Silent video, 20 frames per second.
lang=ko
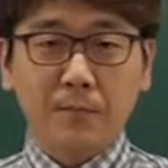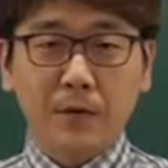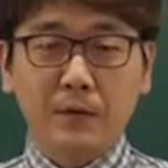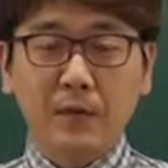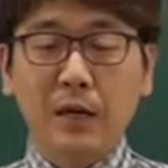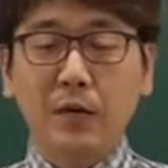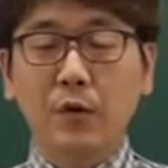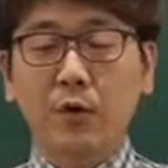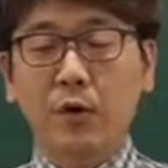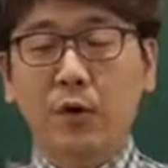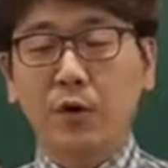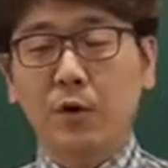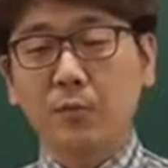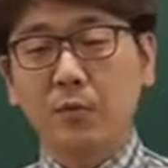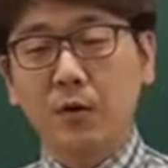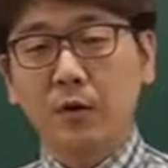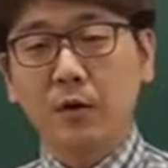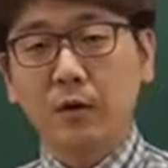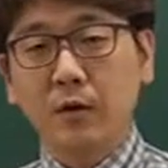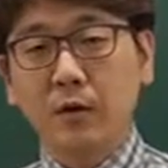그 단어의
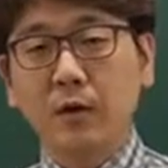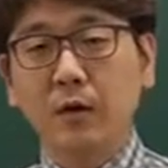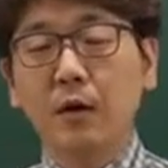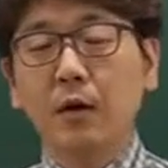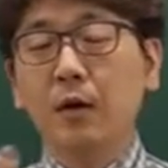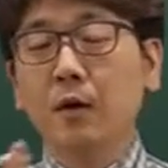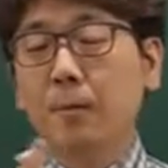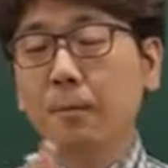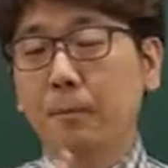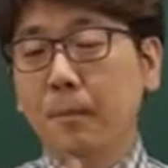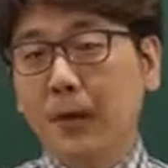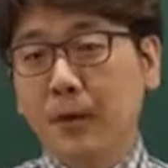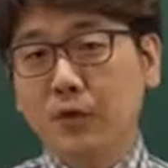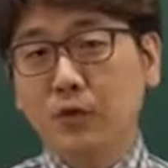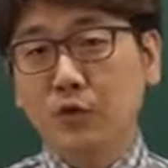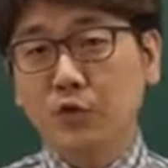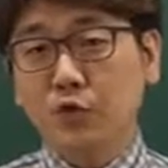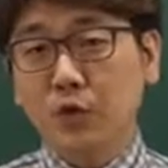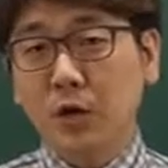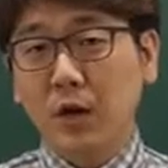커플링을
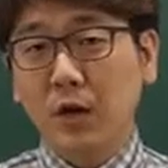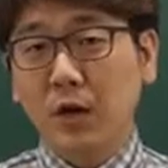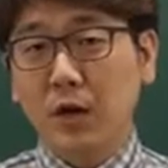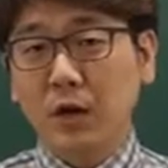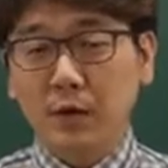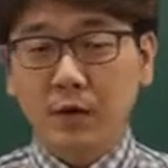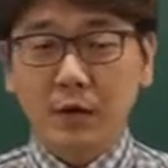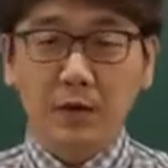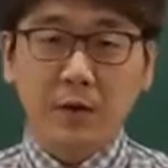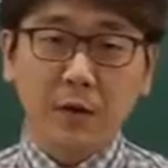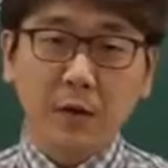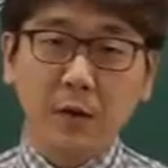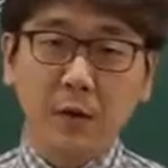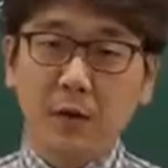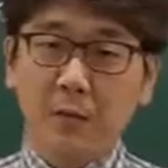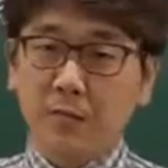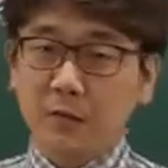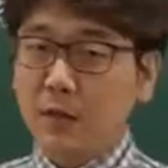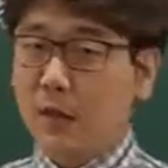맺어주어라 라는 얘기인데요.